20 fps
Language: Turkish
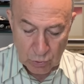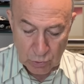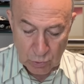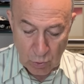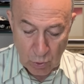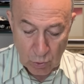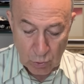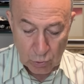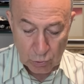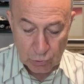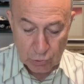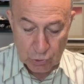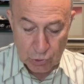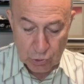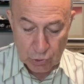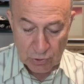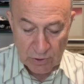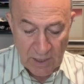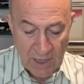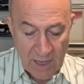
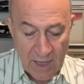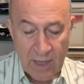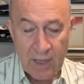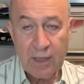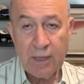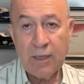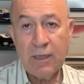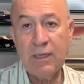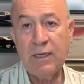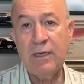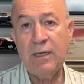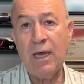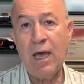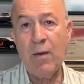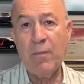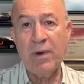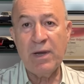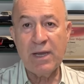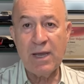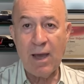doğrultusunda e,
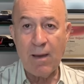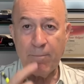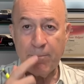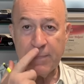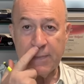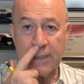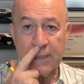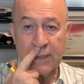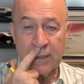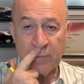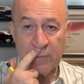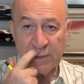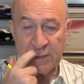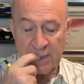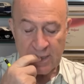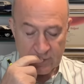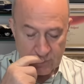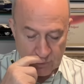ama kap bildiriminden